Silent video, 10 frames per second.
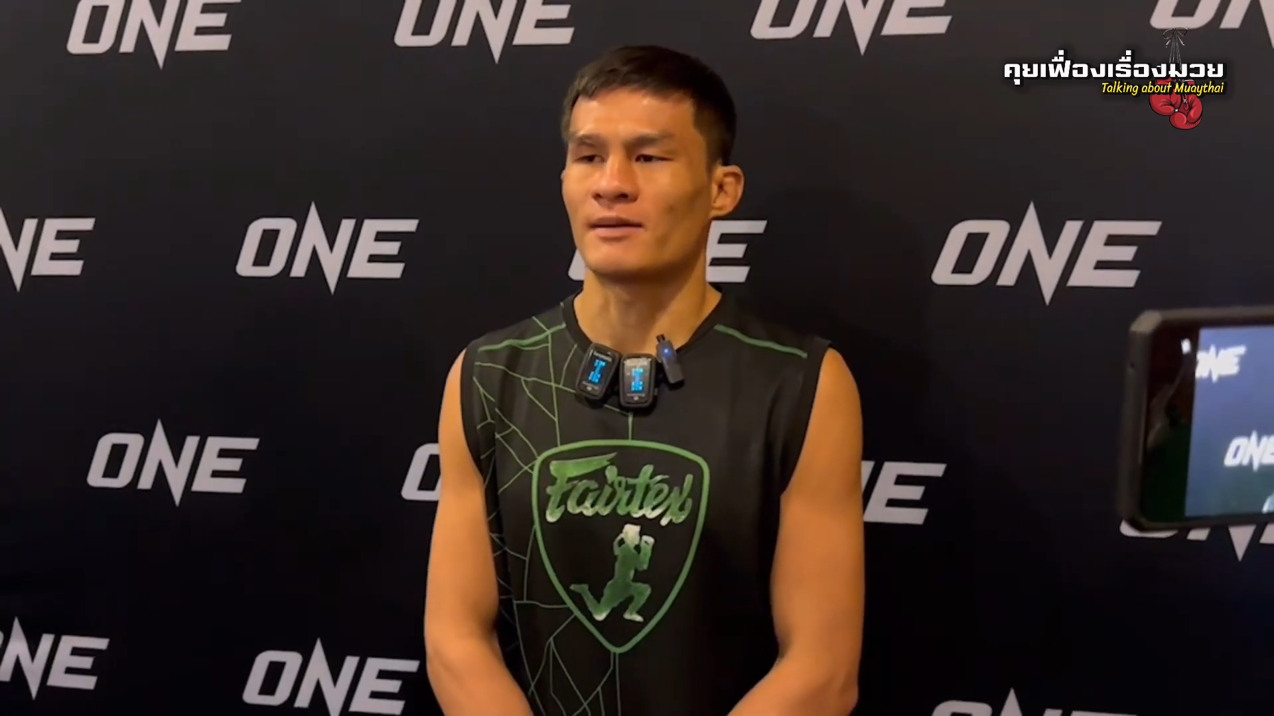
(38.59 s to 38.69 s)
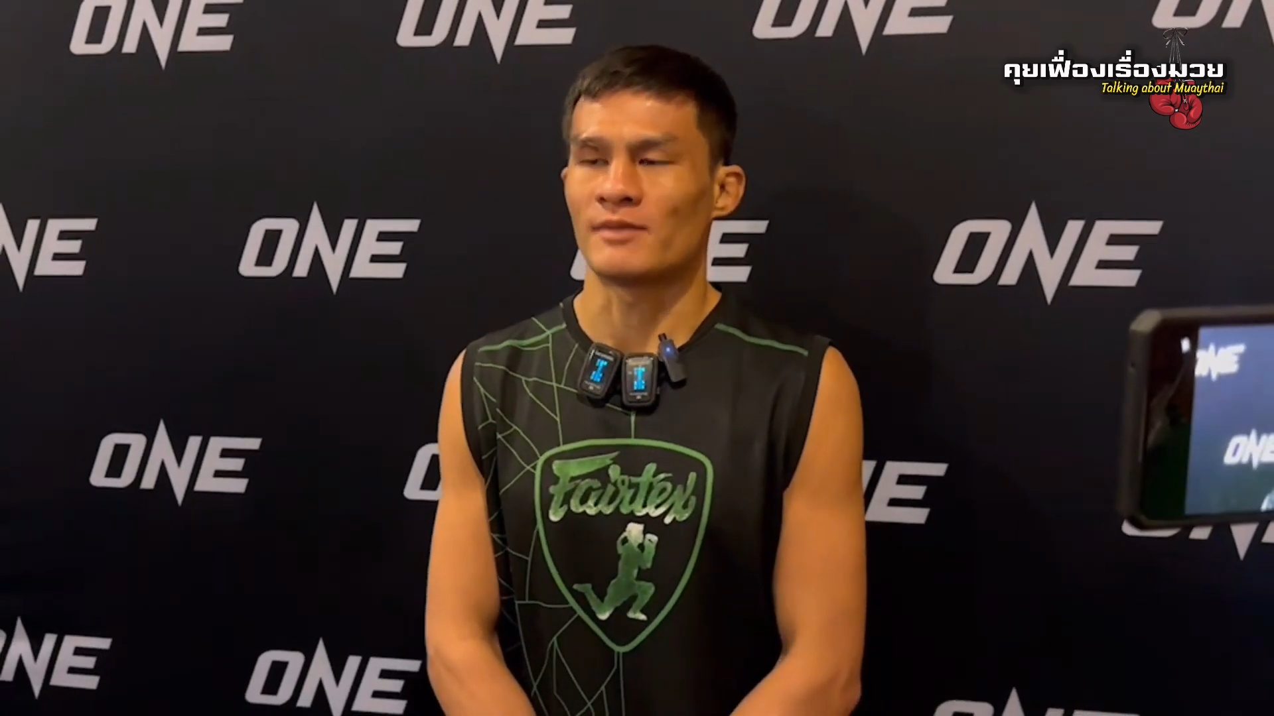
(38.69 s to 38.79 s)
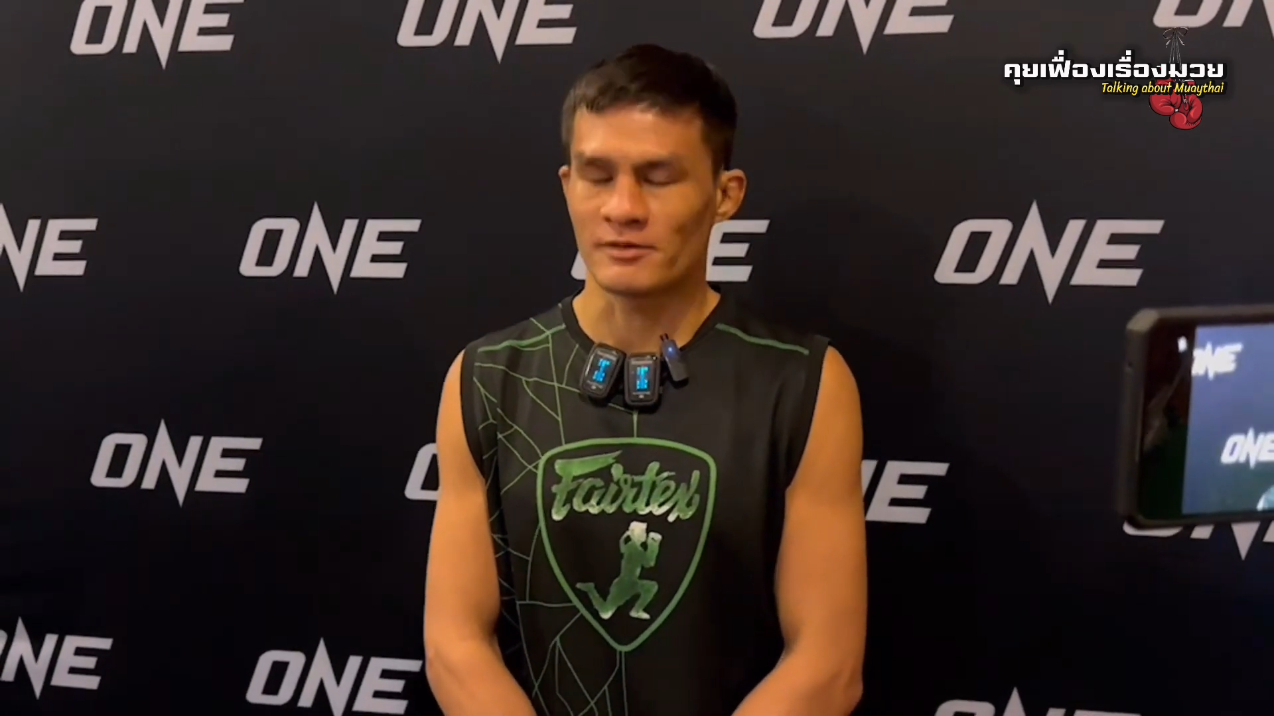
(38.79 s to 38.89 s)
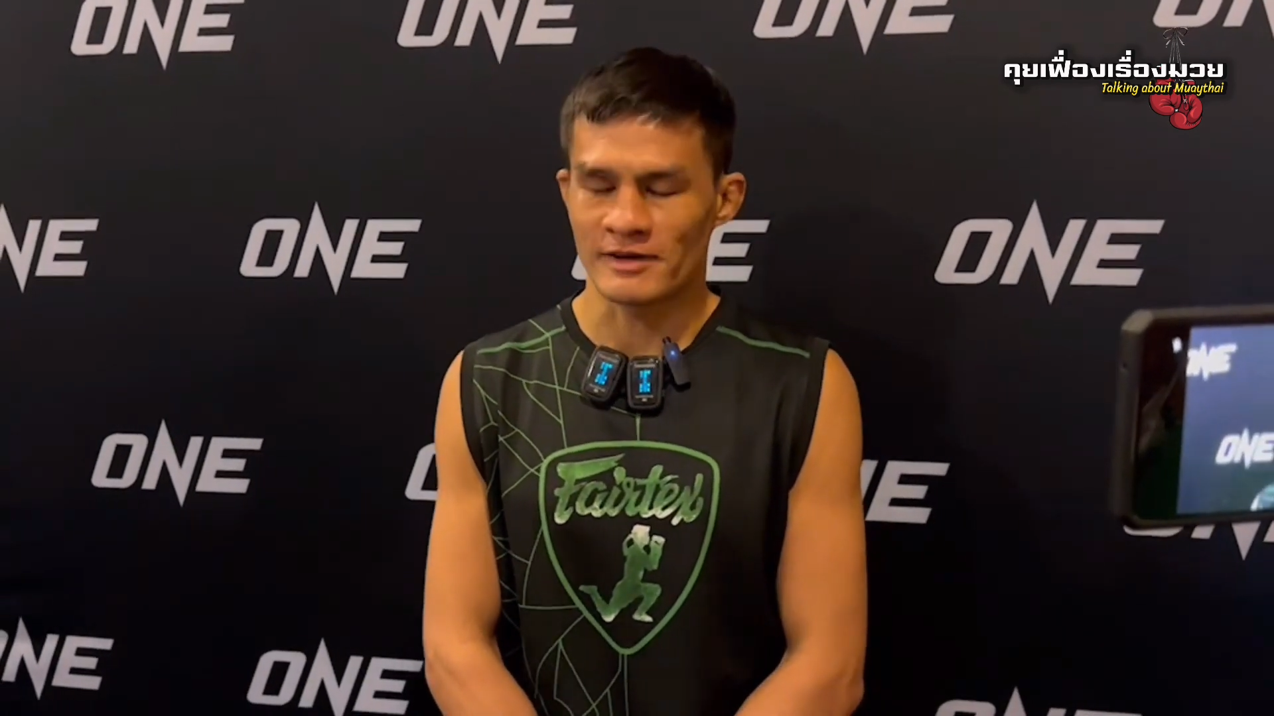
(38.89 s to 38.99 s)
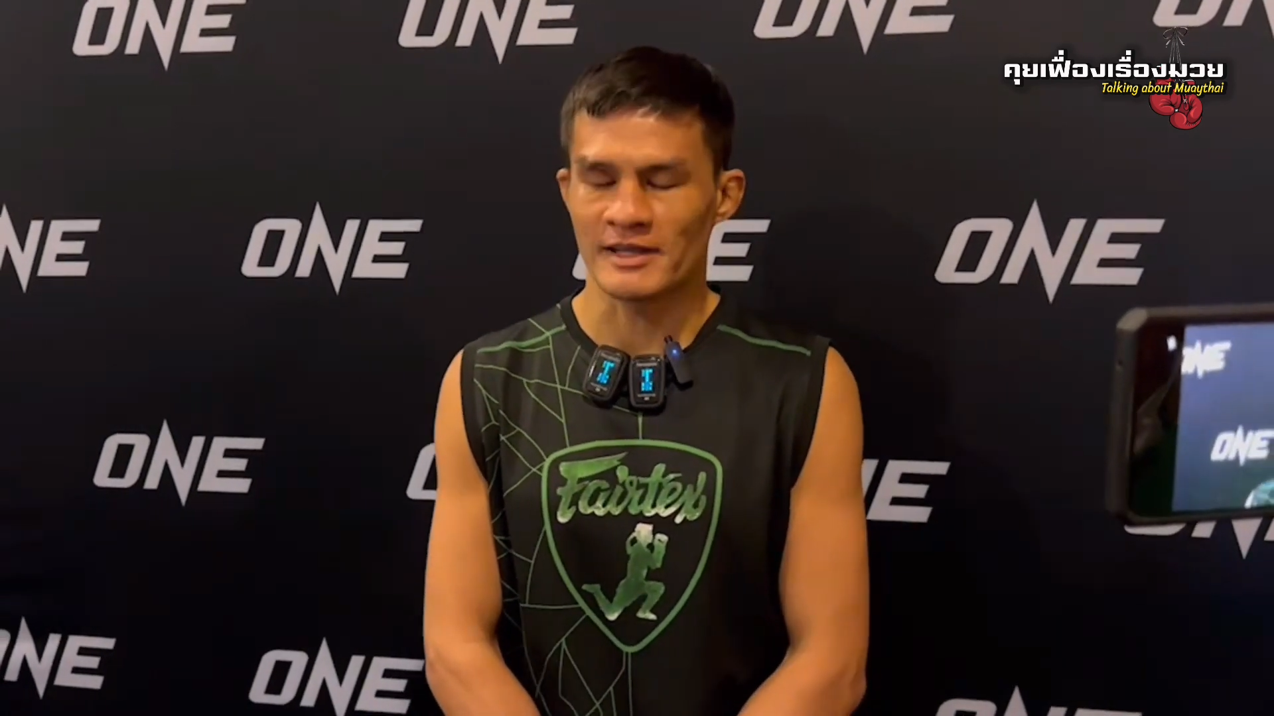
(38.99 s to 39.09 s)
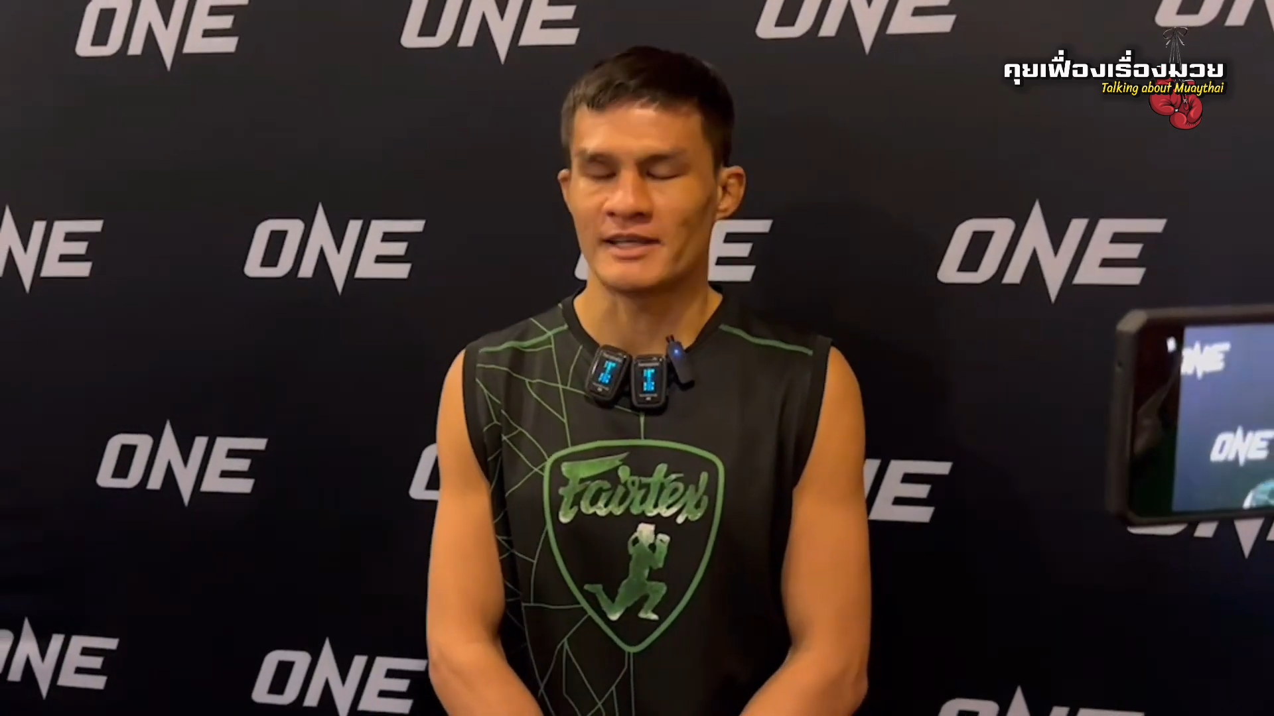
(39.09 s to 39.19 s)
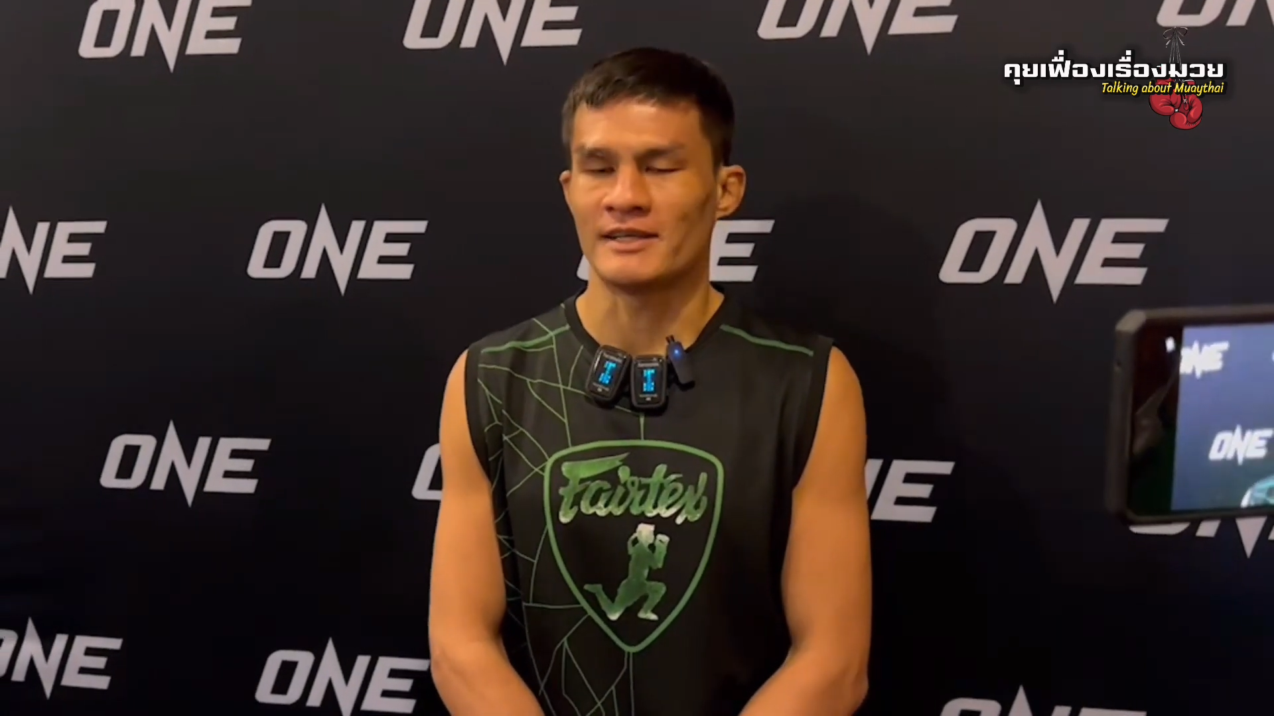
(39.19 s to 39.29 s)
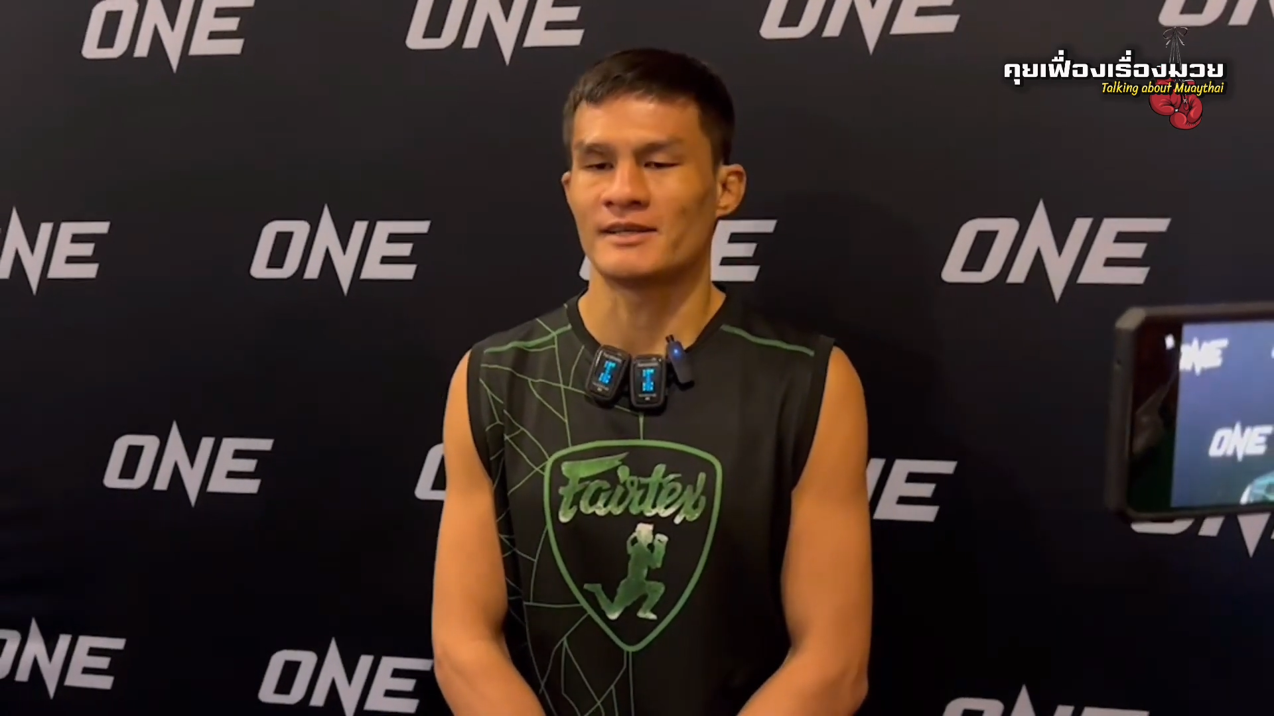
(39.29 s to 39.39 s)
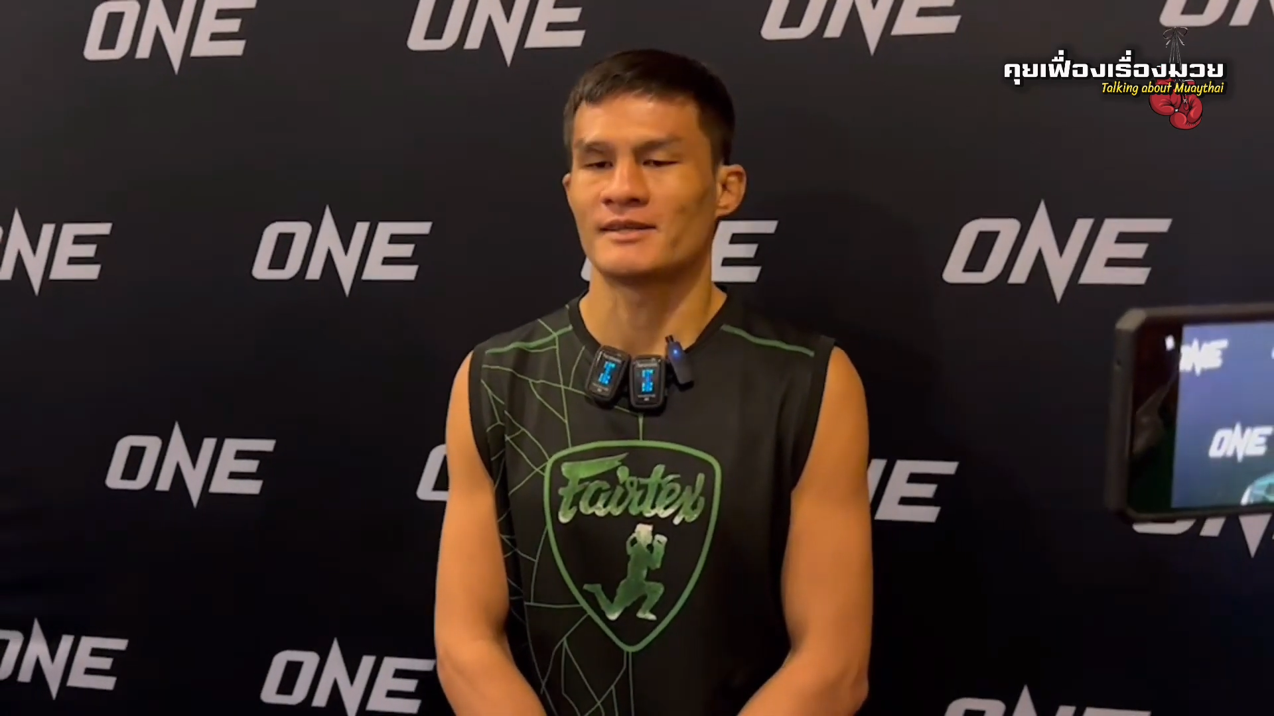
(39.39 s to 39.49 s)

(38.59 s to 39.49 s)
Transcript: ครับในไฟนี้